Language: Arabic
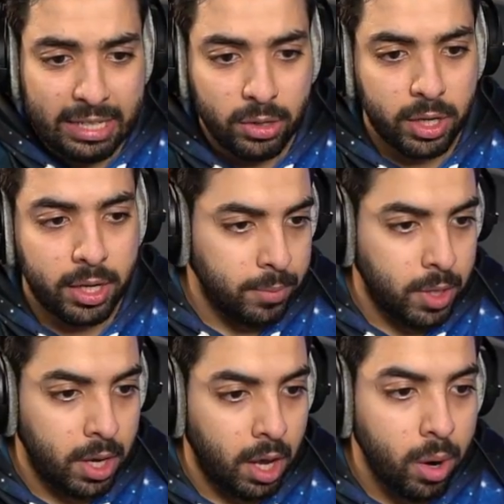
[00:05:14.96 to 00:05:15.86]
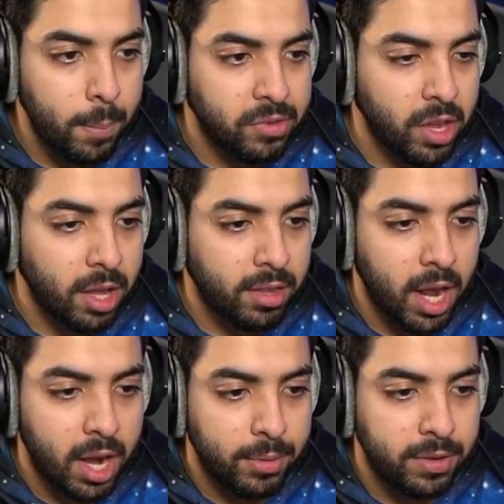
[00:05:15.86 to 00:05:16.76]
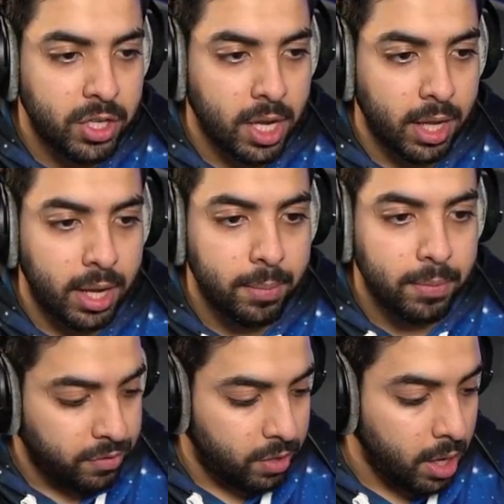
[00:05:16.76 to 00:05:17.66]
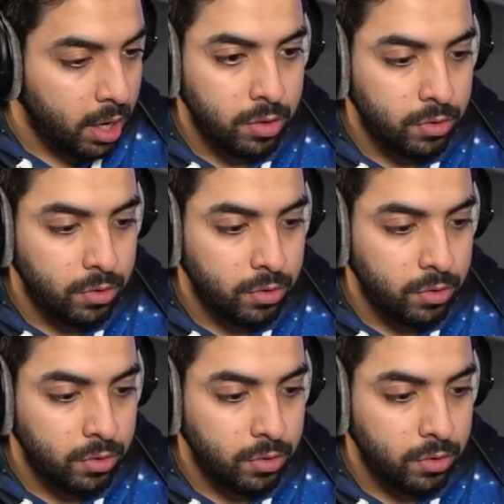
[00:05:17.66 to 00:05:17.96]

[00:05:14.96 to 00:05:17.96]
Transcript: اوكي الحمد لله وربي صرخه الارنب تفجع طيب في السياره